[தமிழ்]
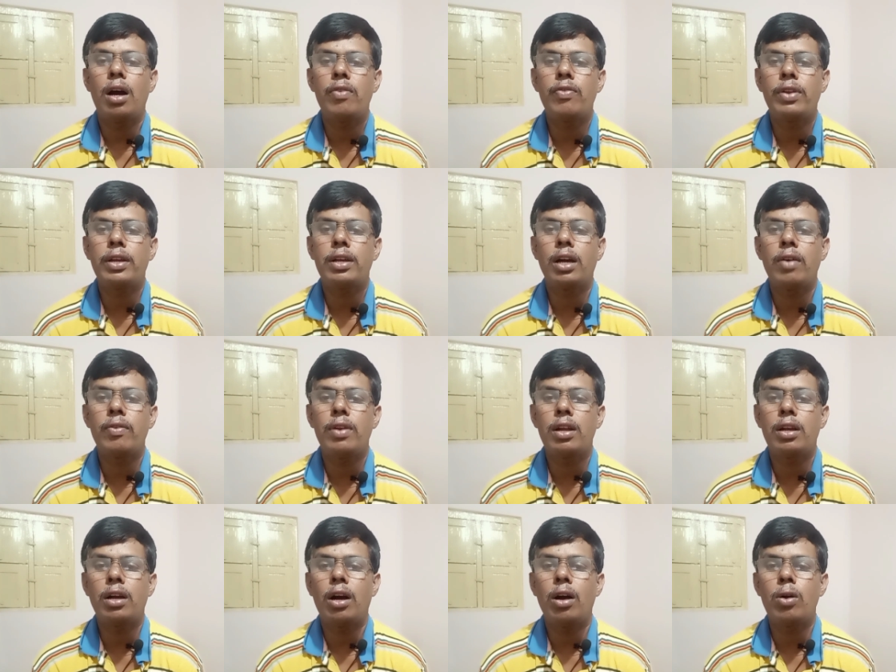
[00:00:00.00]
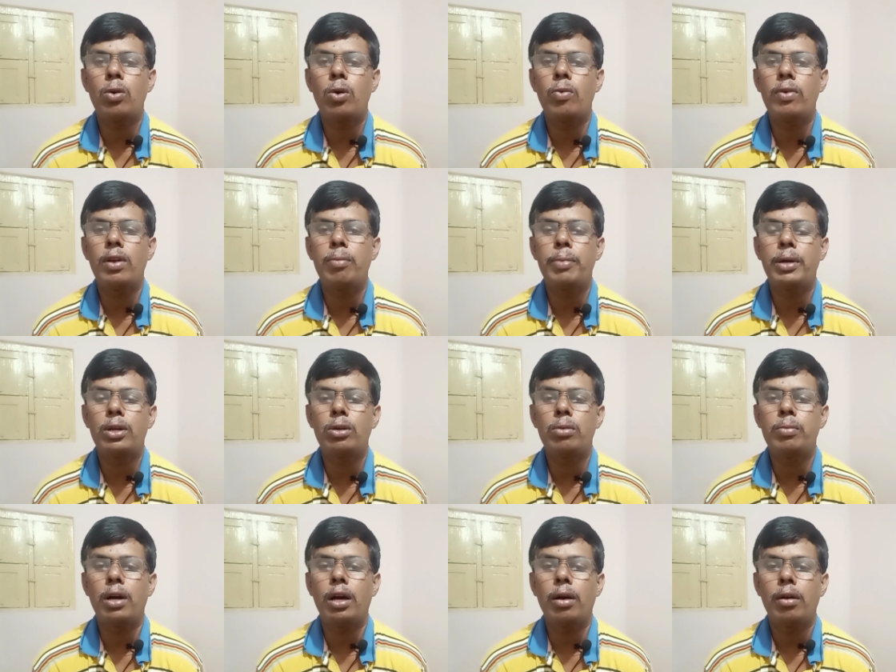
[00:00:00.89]
ஆப்பிரிக்காவில் காங்கோவில்
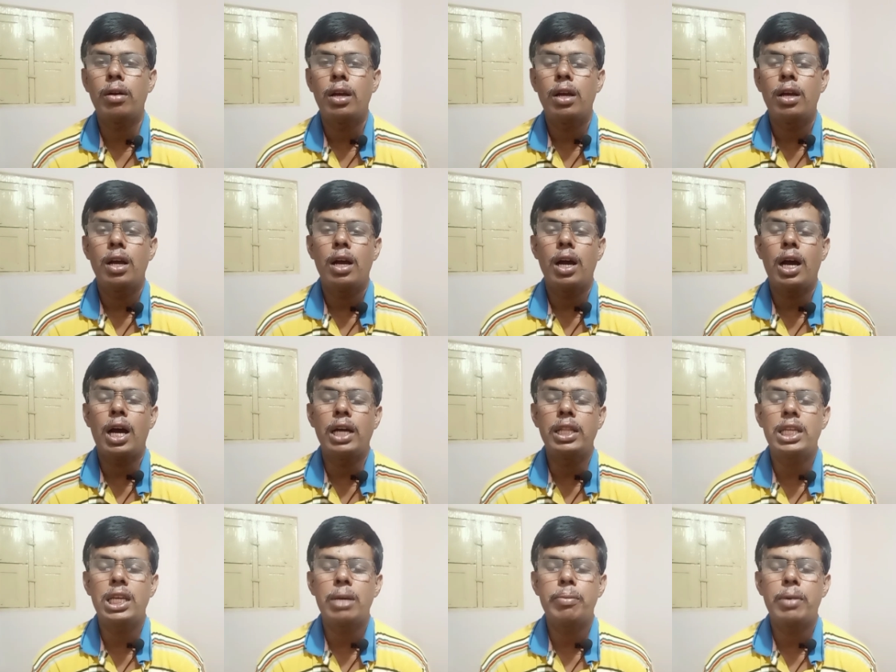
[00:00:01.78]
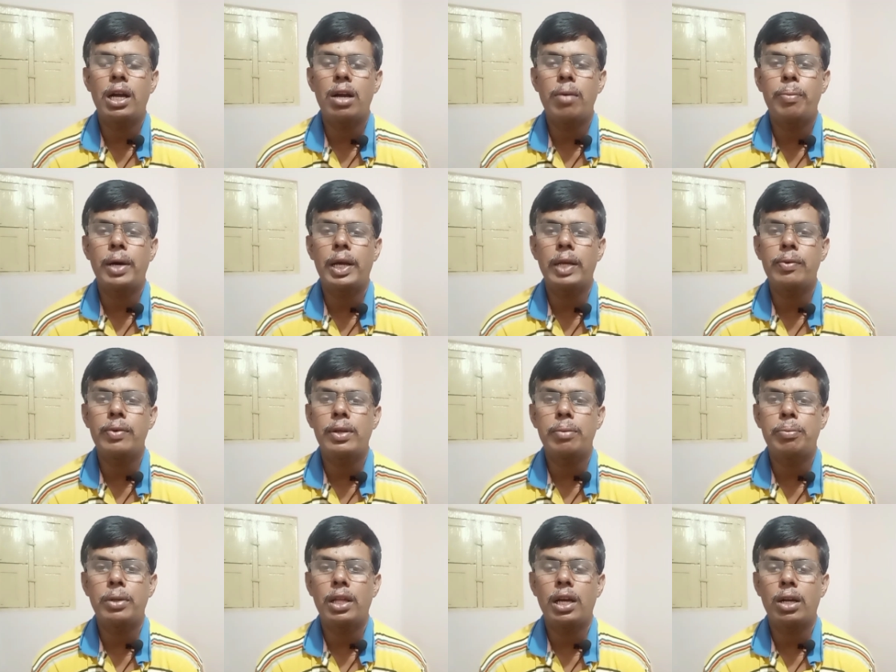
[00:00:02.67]
மட்டும் அதிகமாக பரவி
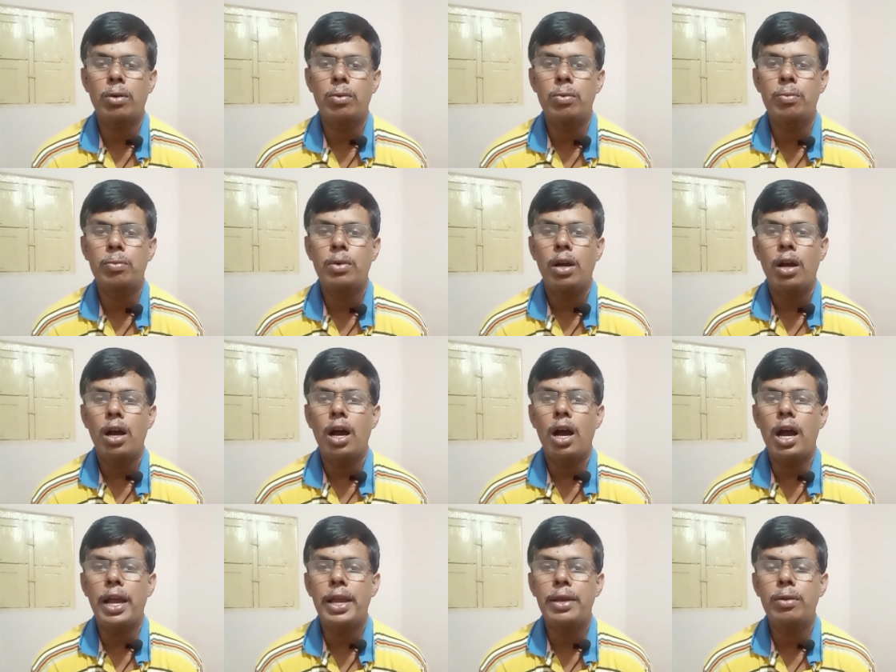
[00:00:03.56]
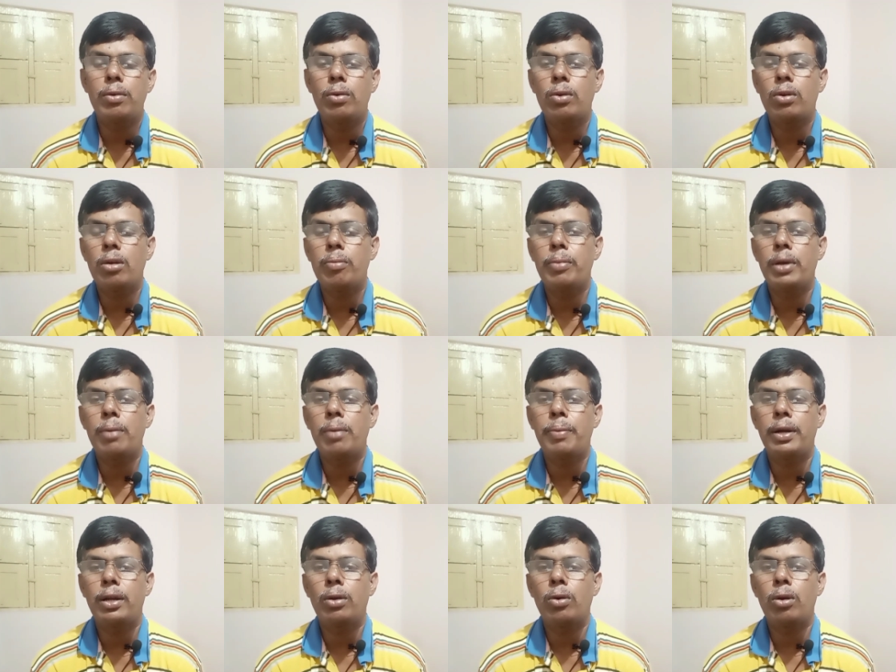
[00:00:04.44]
இருப்பதாகவும் ஐநூறுக்கும்
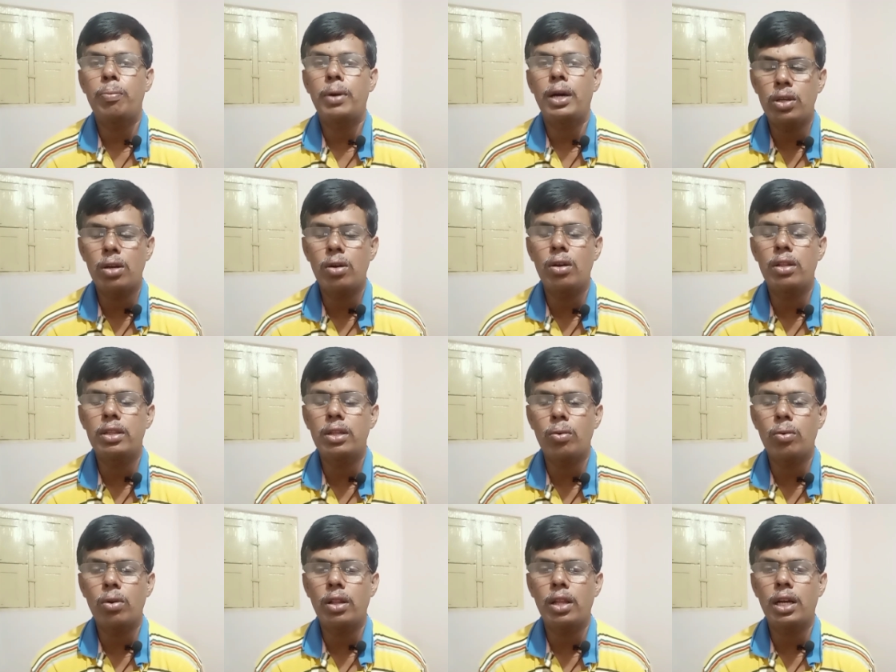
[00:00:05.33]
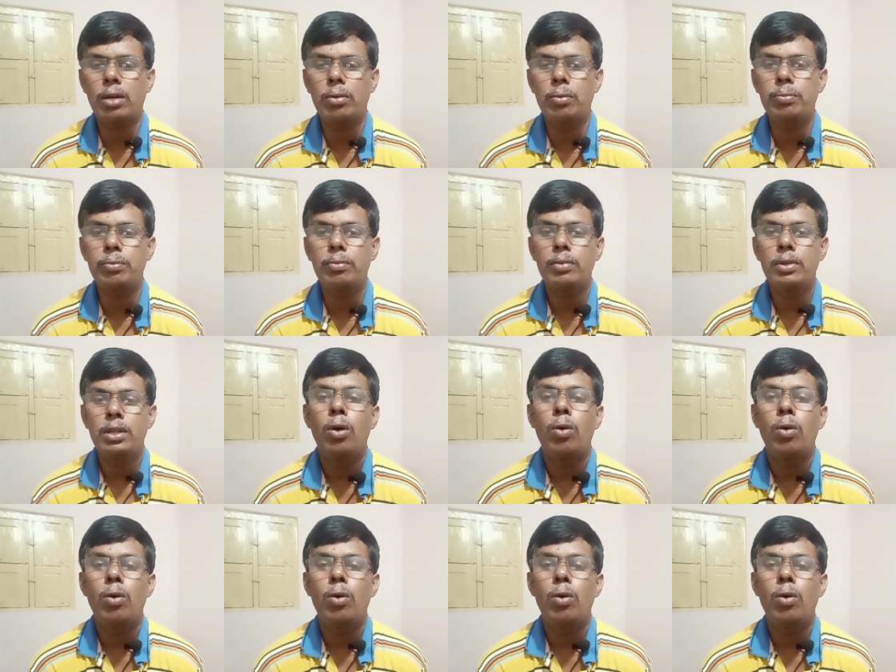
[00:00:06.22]
மேற்பட்டோர் உயிரிழந்துள்ளதாகவும்